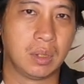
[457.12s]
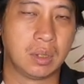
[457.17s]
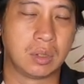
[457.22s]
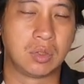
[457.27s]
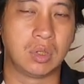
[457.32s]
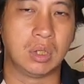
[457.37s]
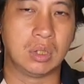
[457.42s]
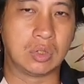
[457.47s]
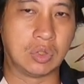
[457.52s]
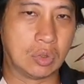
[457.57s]

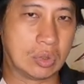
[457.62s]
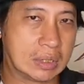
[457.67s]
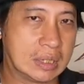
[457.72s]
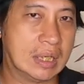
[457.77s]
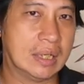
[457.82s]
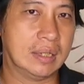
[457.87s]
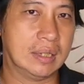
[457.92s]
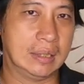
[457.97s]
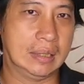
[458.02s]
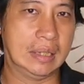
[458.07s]
所以从
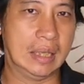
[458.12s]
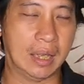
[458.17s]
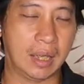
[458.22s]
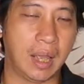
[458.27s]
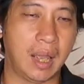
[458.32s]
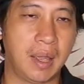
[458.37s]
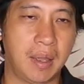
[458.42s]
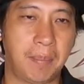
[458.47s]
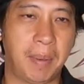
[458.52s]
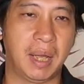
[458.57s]
这里你也
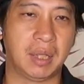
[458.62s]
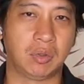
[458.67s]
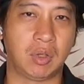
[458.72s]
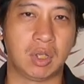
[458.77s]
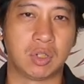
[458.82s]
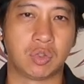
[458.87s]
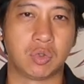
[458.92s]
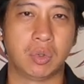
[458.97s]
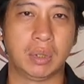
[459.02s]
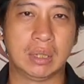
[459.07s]
可以判
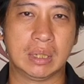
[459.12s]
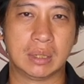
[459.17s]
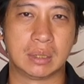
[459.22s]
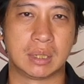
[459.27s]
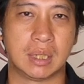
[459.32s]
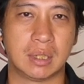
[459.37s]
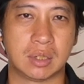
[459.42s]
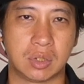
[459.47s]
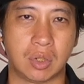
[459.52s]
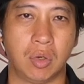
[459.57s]
断出一个
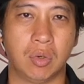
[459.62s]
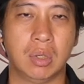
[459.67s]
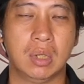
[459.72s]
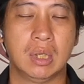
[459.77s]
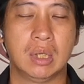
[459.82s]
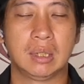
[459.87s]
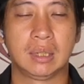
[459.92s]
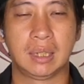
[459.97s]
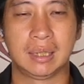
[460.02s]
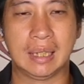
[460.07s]
车手
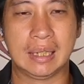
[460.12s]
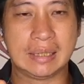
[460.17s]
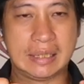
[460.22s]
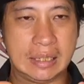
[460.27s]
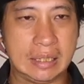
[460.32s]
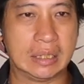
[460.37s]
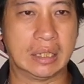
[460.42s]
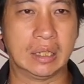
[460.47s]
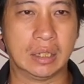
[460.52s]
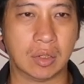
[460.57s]
他在
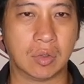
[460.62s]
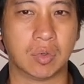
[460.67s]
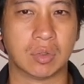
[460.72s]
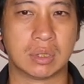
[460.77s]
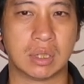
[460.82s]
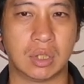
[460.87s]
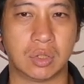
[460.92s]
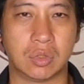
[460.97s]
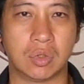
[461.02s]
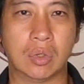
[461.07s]
骑乘的过
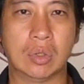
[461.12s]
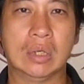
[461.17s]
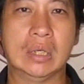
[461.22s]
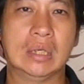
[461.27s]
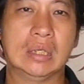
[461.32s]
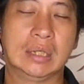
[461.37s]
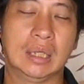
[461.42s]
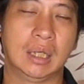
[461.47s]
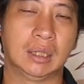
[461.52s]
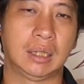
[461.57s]
程中，
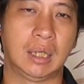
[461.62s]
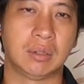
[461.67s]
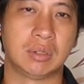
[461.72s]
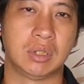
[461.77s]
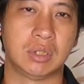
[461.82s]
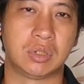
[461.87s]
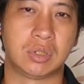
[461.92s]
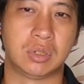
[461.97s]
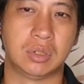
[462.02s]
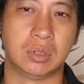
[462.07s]
他到
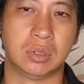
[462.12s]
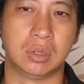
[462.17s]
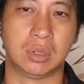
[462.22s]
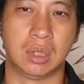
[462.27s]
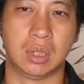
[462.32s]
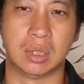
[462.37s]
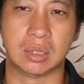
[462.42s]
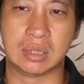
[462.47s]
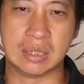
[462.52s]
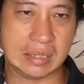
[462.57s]
底
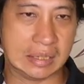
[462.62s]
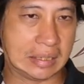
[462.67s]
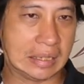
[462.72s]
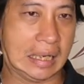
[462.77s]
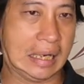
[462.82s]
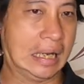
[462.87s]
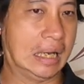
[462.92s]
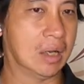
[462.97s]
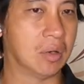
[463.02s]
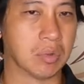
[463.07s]
是呃紧
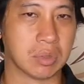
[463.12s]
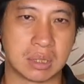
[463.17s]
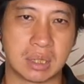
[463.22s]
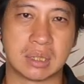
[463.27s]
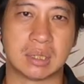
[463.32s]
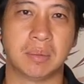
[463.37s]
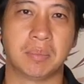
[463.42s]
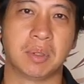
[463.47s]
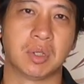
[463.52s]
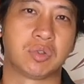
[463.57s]
张啊，或
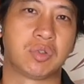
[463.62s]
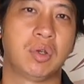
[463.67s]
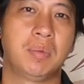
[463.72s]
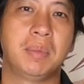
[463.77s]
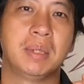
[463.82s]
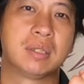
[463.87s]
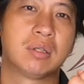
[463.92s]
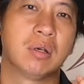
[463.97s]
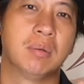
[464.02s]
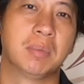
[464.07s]
是什么。所以
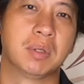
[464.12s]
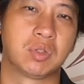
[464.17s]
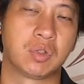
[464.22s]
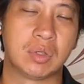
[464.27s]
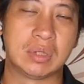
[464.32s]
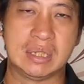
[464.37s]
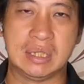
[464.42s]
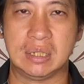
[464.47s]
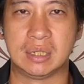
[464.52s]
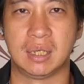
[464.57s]
每次我们
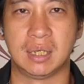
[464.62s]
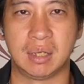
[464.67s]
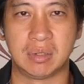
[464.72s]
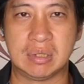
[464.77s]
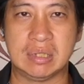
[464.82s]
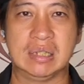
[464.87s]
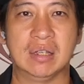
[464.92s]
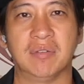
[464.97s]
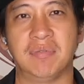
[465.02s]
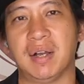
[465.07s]
说骑车要
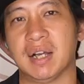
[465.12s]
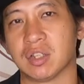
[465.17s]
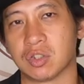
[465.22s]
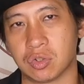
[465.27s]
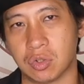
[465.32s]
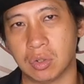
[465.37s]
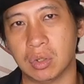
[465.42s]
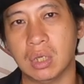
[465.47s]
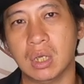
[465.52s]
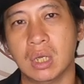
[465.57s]
记得放
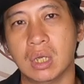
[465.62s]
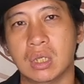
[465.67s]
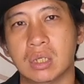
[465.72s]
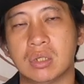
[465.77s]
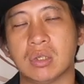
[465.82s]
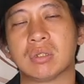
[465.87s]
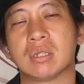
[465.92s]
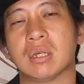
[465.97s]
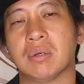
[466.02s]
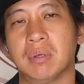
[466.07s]
松。
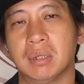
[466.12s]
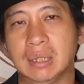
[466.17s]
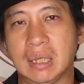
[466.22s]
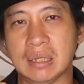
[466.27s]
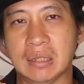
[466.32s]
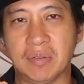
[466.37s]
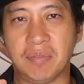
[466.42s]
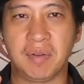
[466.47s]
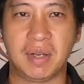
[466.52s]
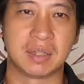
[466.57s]
就是因为
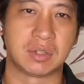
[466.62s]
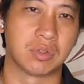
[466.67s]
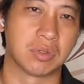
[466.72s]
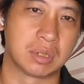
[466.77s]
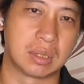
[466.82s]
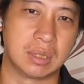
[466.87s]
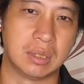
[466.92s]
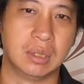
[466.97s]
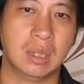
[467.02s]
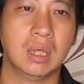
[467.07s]
当你放
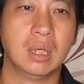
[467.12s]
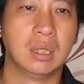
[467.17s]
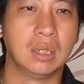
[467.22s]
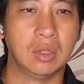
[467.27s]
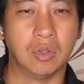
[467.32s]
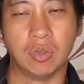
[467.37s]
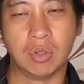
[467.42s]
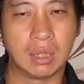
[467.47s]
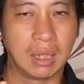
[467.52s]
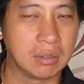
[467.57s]
松时，
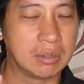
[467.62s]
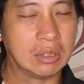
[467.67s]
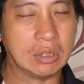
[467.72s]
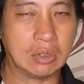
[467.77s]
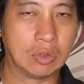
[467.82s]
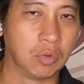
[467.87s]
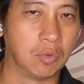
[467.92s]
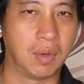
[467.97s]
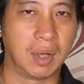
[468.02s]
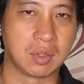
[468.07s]
你遇到这
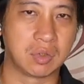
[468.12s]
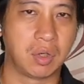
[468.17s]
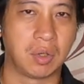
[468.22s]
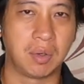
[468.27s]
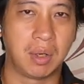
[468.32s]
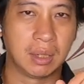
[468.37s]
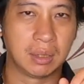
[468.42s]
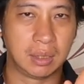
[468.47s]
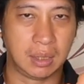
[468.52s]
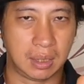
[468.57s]
种突发
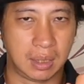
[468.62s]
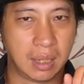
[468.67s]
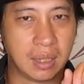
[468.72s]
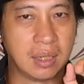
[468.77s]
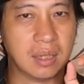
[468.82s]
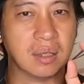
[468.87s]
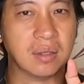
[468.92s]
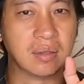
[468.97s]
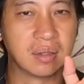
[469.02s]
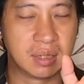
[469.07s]
状况，你可
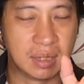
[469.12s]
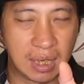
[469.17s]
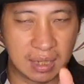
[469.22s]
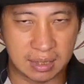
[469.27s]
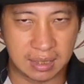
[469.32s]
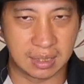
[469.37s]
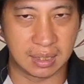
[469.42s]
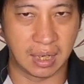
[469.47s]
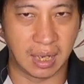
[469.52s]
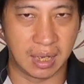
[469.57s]
以
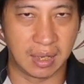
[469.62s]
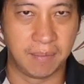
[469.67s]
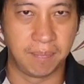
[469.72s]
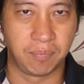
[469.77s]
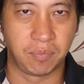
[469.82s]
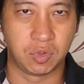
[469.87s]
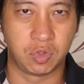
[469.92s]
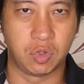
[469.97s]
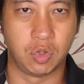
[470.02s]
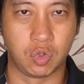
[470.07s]
拿起来
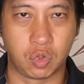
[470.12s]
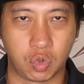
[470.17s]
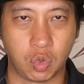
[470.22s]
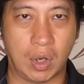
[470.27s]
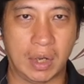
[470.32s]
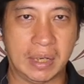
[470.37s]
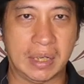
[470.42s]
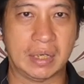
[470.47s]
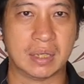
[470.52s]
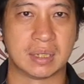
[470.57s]
去
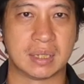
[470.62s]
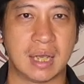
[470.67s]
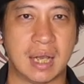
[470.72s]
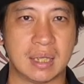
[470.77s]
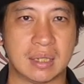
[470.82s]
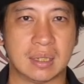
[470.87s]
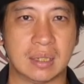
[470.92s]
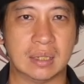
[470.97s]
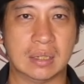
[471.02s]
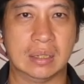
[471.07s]
抓那个
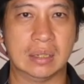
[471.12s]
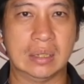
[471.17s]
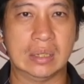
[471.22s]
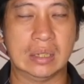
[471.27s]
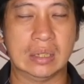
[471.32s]
刹车。